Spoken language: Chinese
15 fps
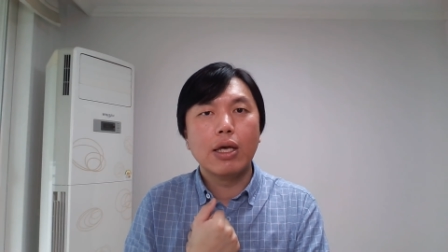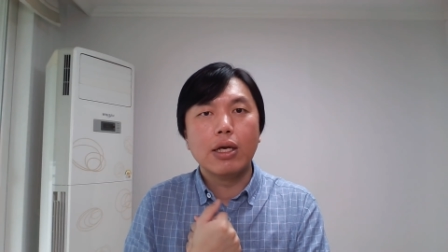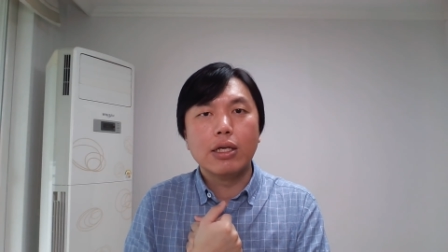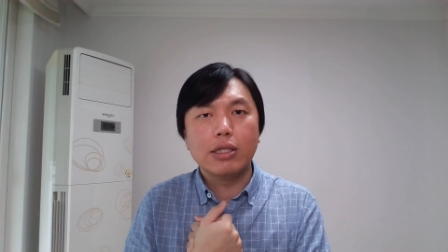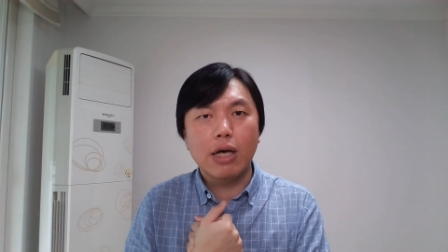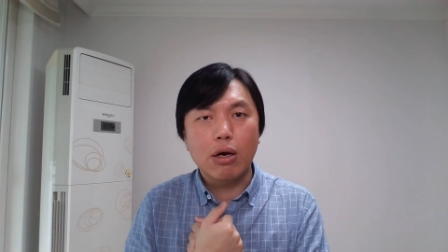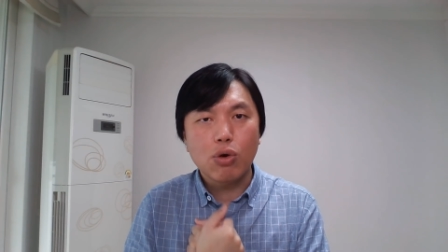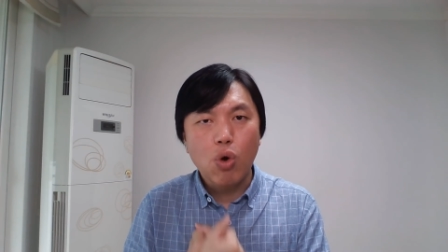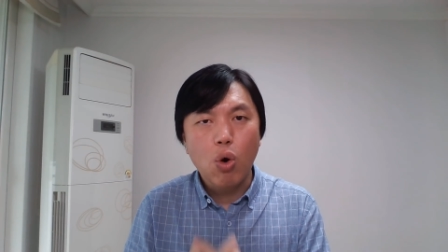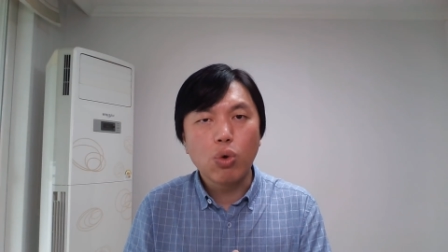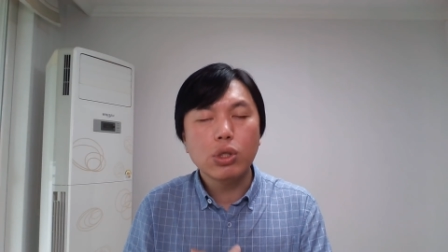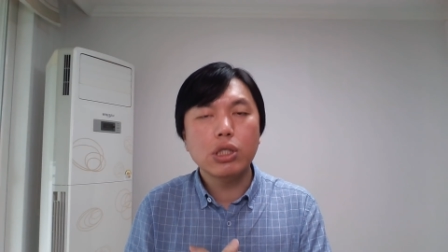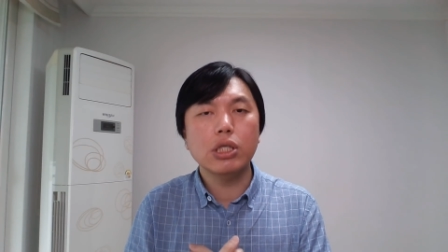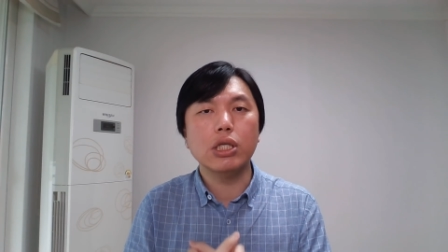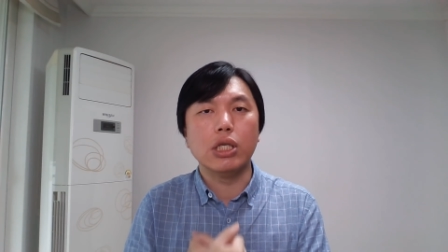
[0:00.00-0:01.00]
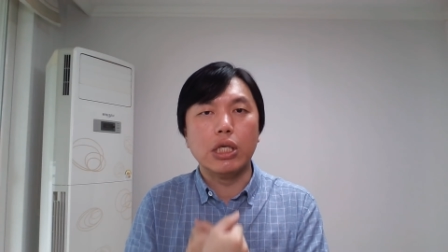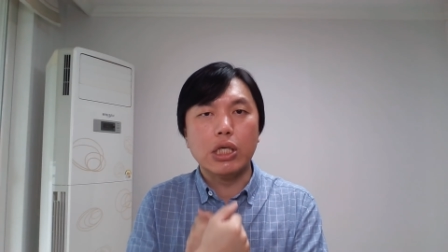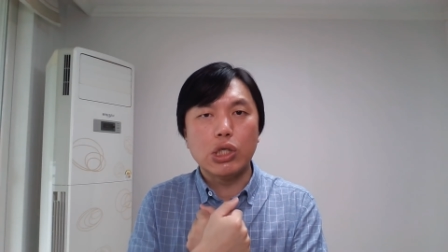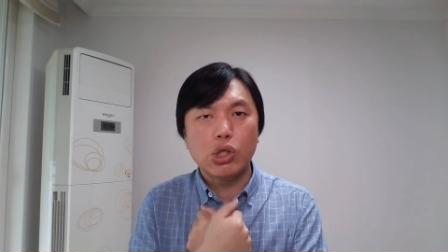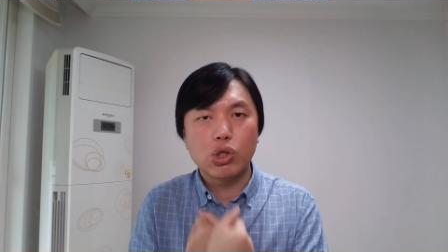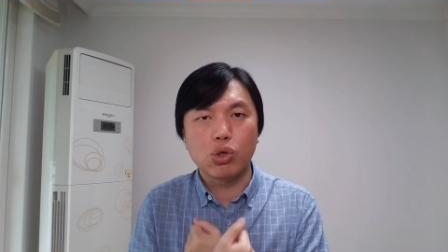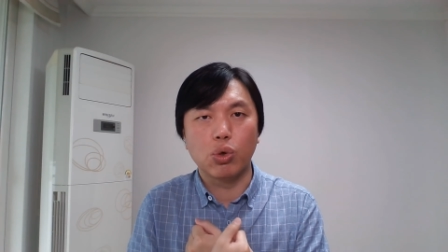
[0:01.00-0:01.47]
像空气、
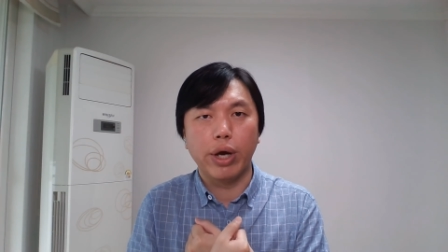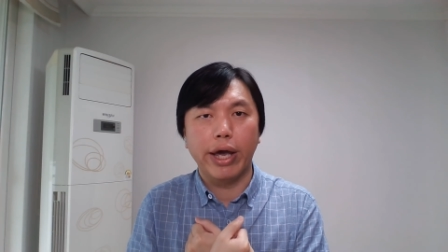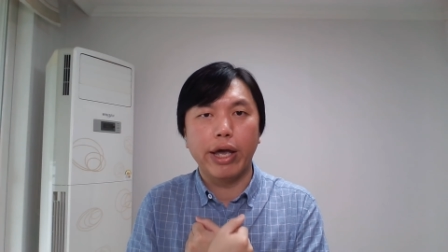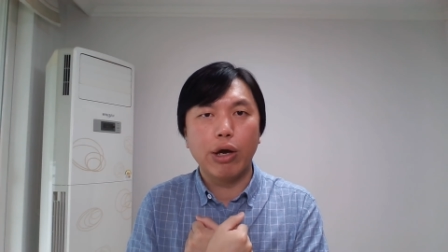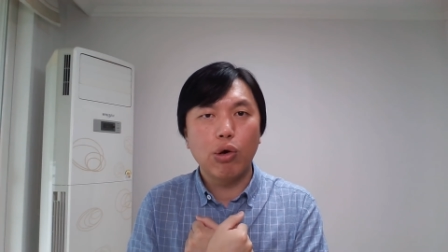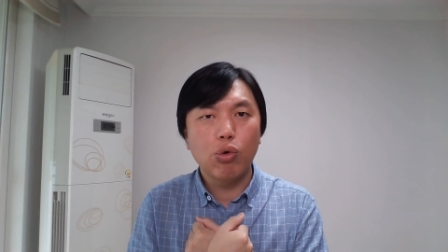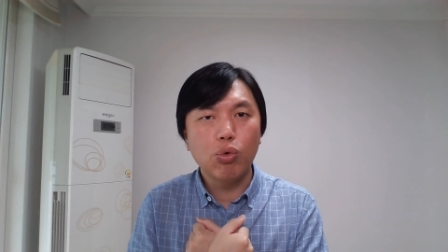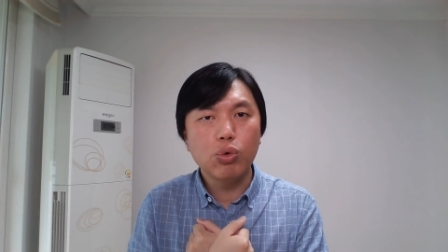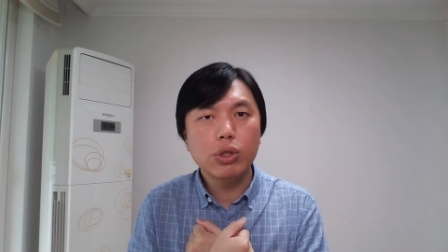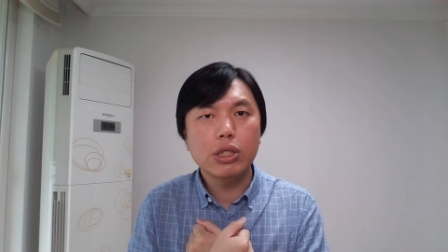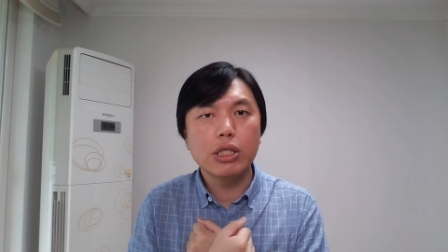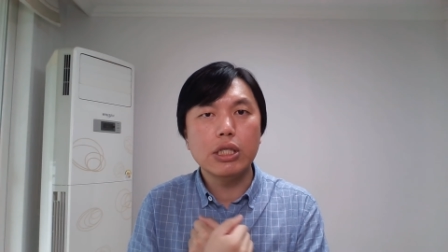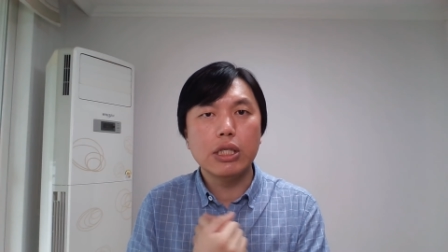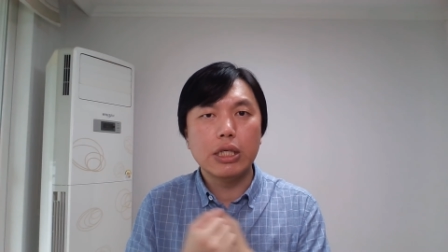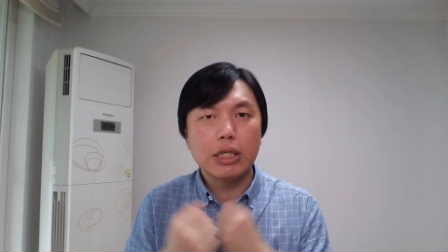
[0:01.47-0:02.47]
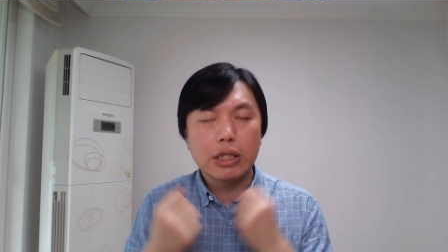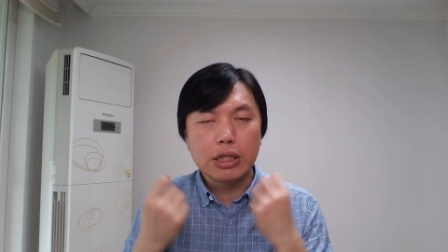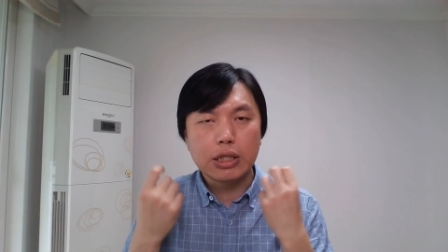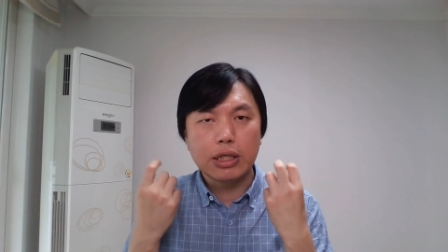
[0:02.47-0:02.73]
水、呼吸、